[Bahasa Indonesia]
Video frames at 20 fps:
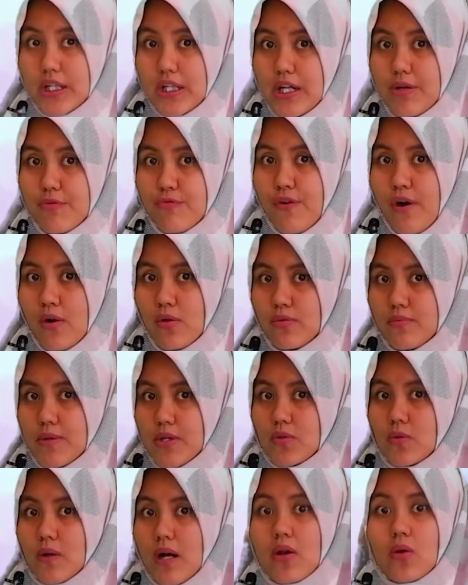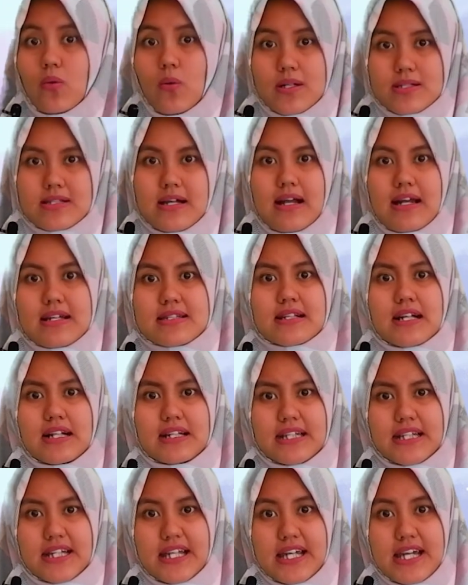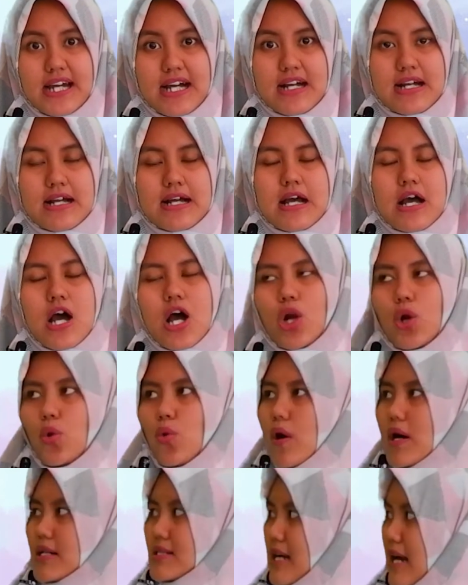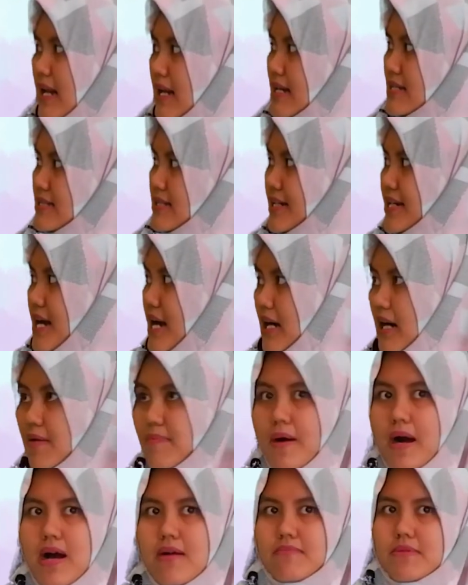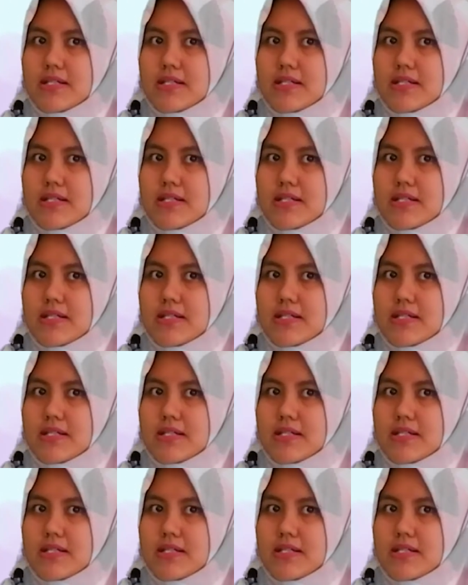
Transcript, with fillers: ini volume itu kan luas alas kali tinggi ya. Luas alasnya dianggap A,